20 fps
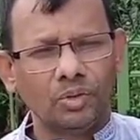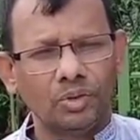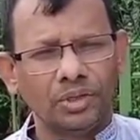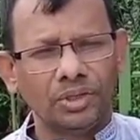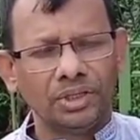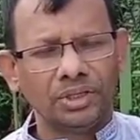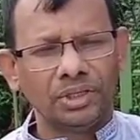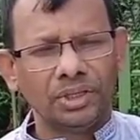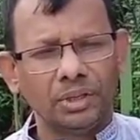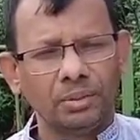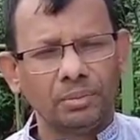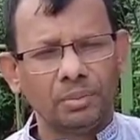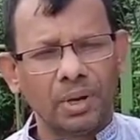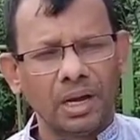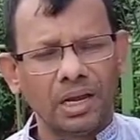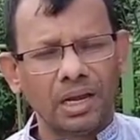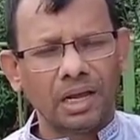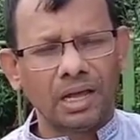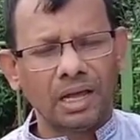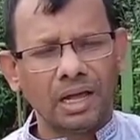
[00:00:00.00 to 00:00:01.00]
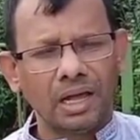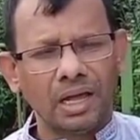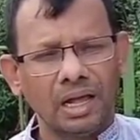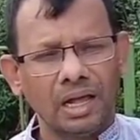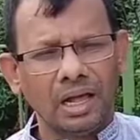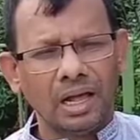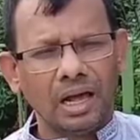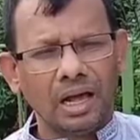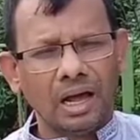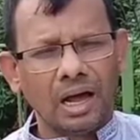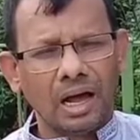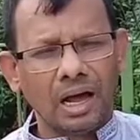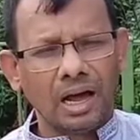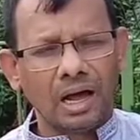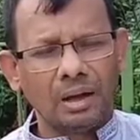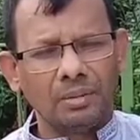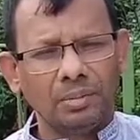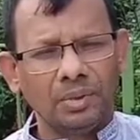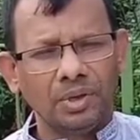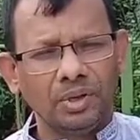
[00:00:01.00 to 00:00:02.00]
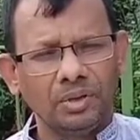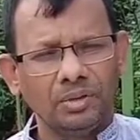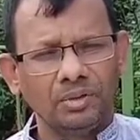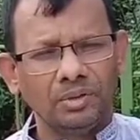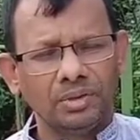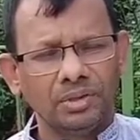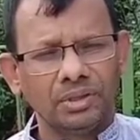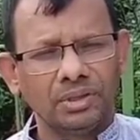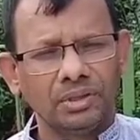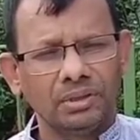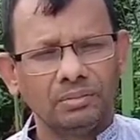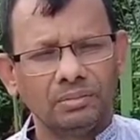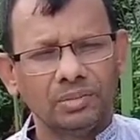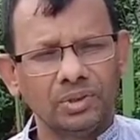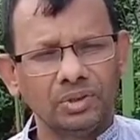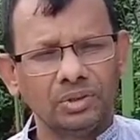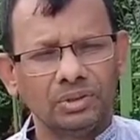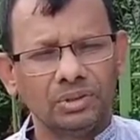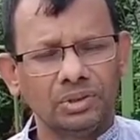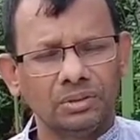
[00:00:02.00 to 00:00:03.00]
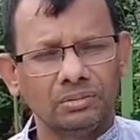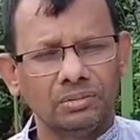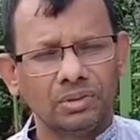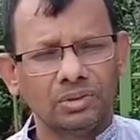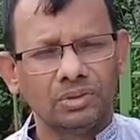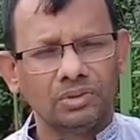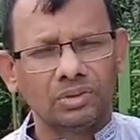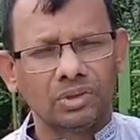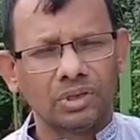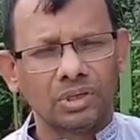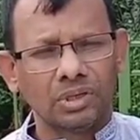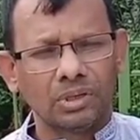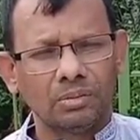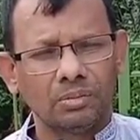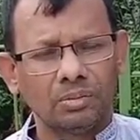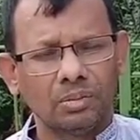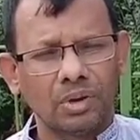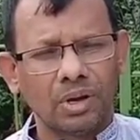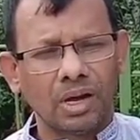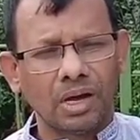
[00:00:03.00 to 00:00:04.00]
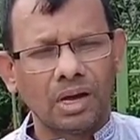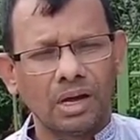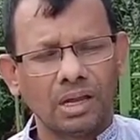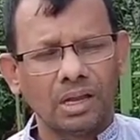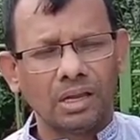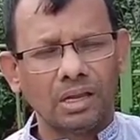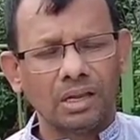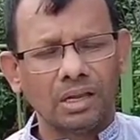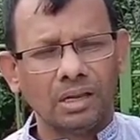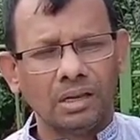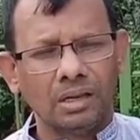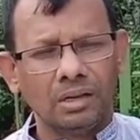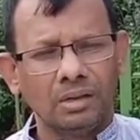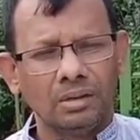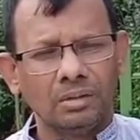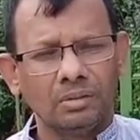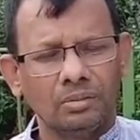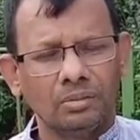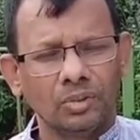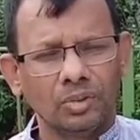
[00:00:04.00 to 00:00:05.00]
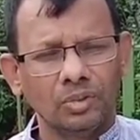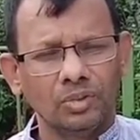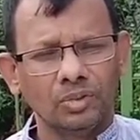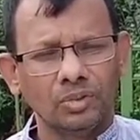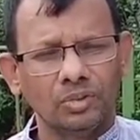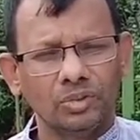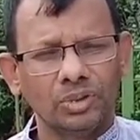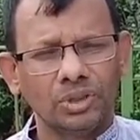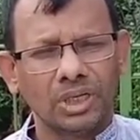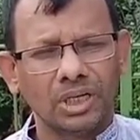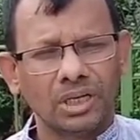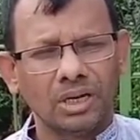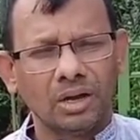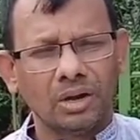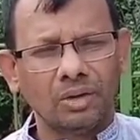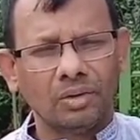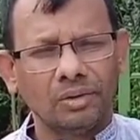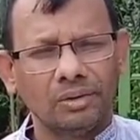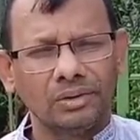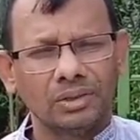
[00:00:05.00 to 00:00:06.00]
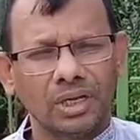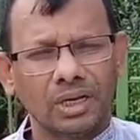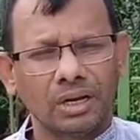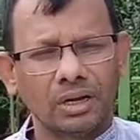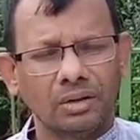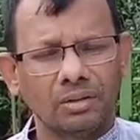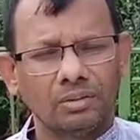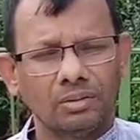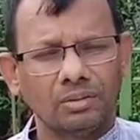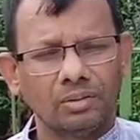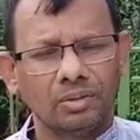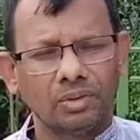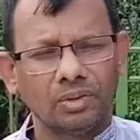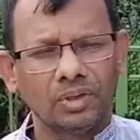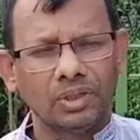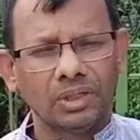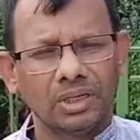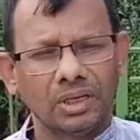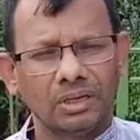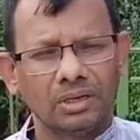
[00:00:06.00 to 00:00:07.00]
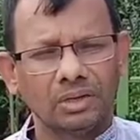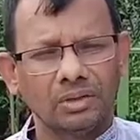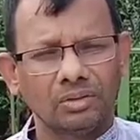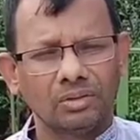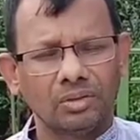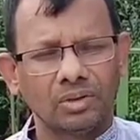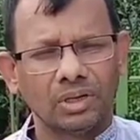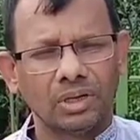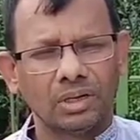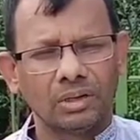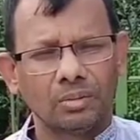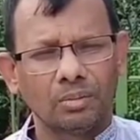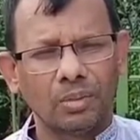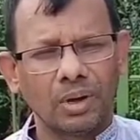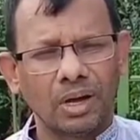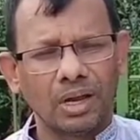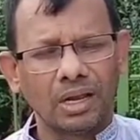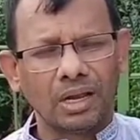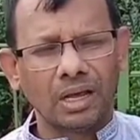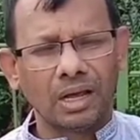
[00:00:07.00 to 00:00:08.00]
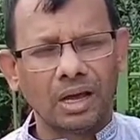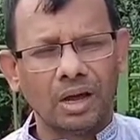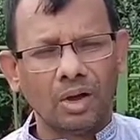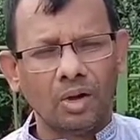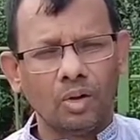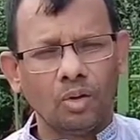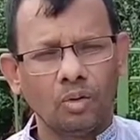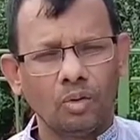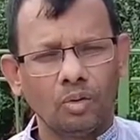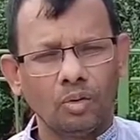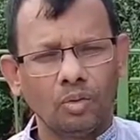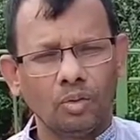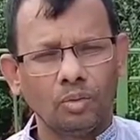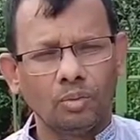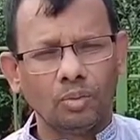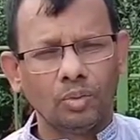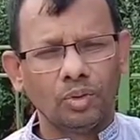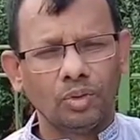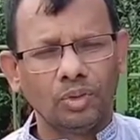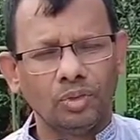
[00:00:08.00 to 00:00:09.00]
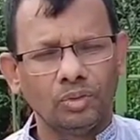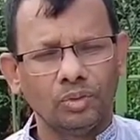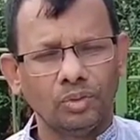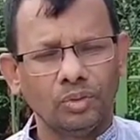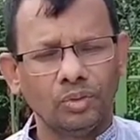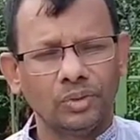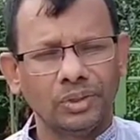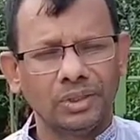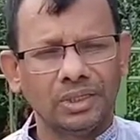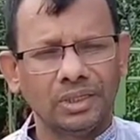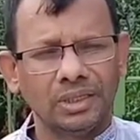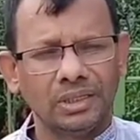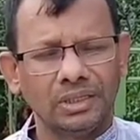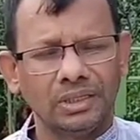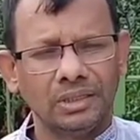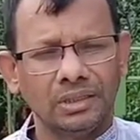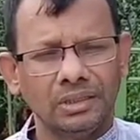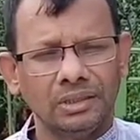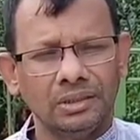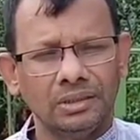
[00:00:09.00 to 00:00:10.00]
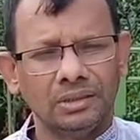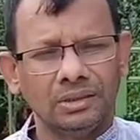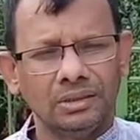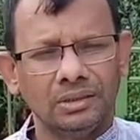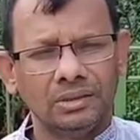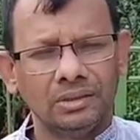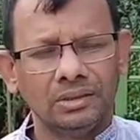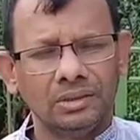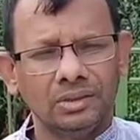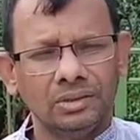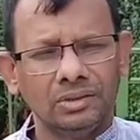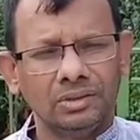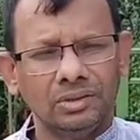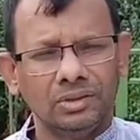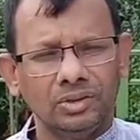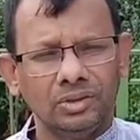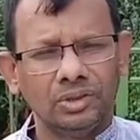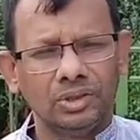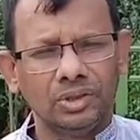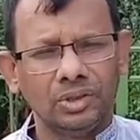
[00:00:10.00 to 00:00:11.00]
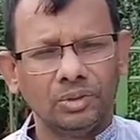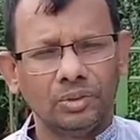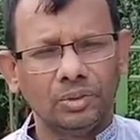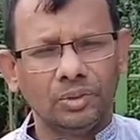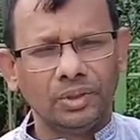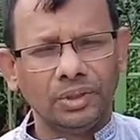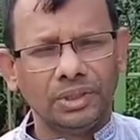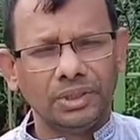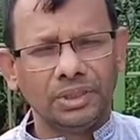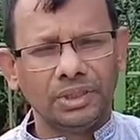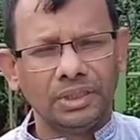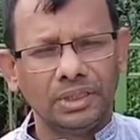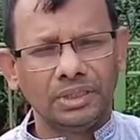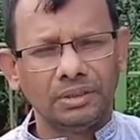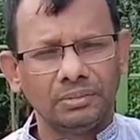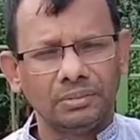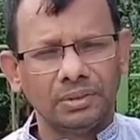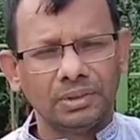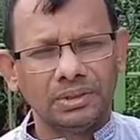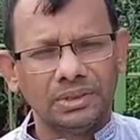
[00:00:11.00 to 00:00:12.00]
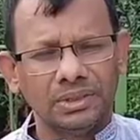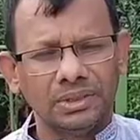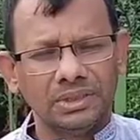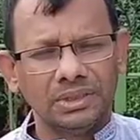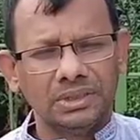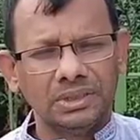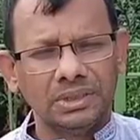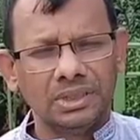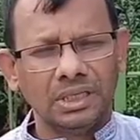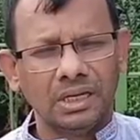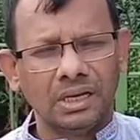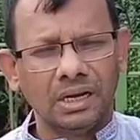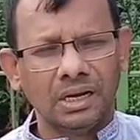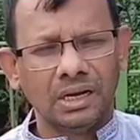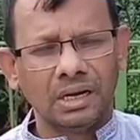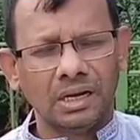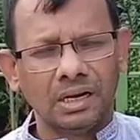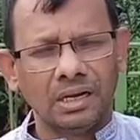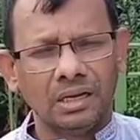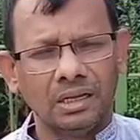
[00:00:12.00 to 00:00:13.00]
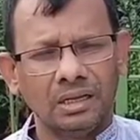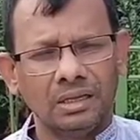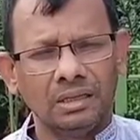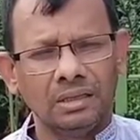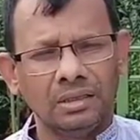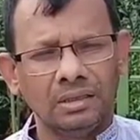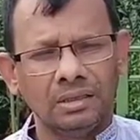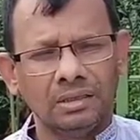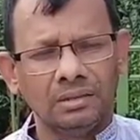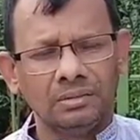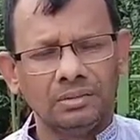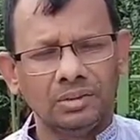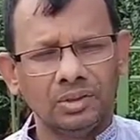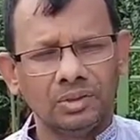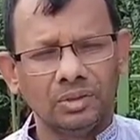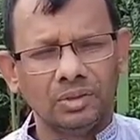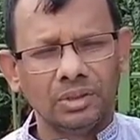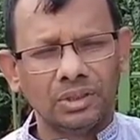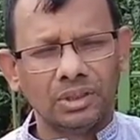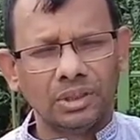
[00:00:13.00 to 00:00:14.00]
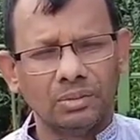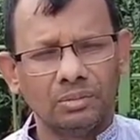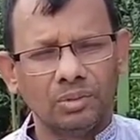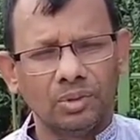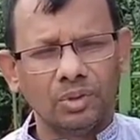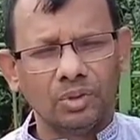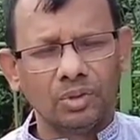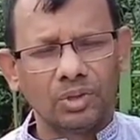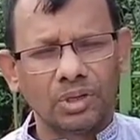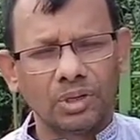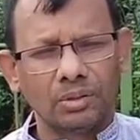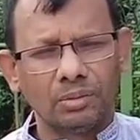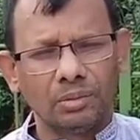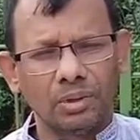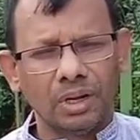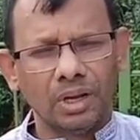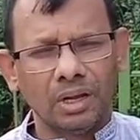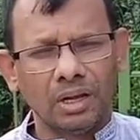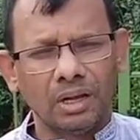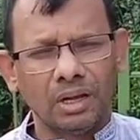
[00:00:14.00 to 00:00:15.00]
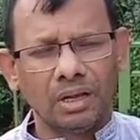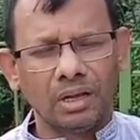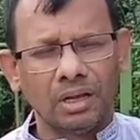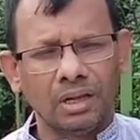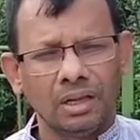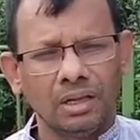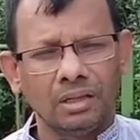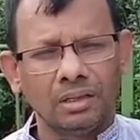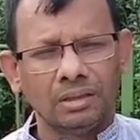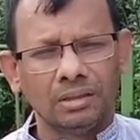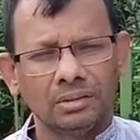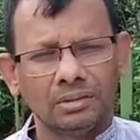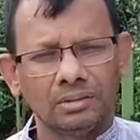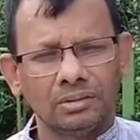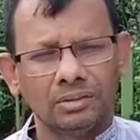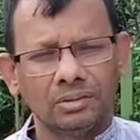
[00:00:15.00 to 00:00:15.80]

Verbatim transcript: তুমি যদি হইতাম আজি আমি হইতাম নৌকার পাল বন্ধু ছাড়া হয় না গলার মালা ও বন্ধু রে তুমি যদি হইতে পাখি আমি হইতাম ডানা